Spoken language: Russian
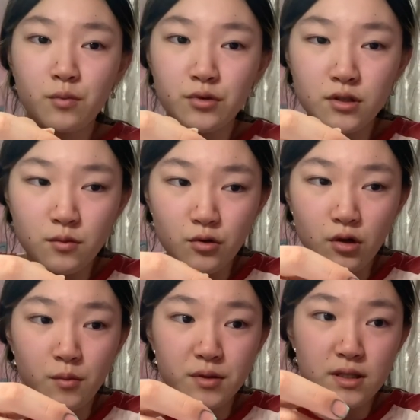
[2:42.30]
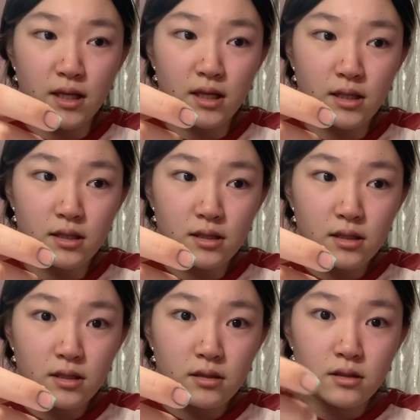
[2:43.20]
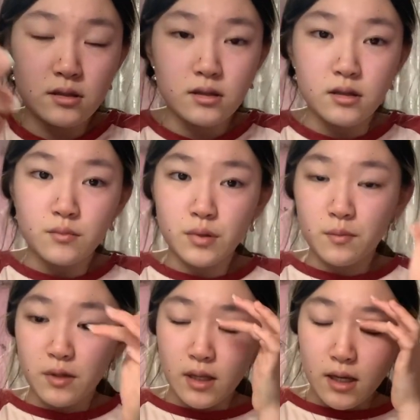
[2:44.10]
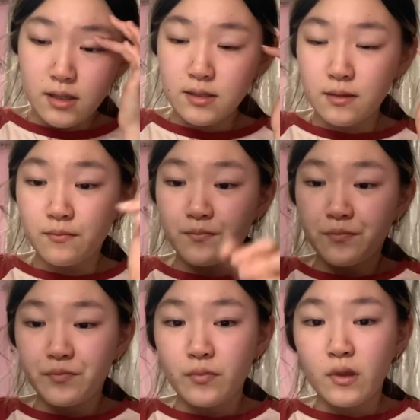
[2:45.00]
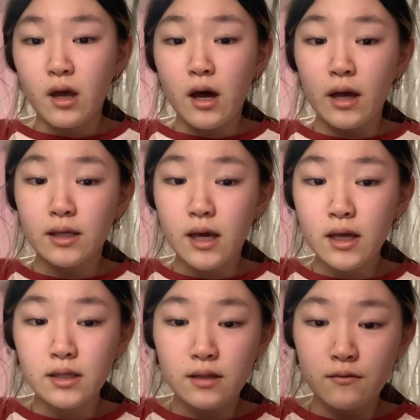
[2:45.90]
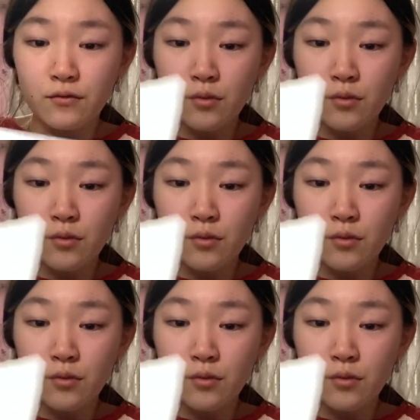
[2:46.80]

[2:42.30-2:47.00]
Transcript: пусть немного постоит, пропитается. А я и того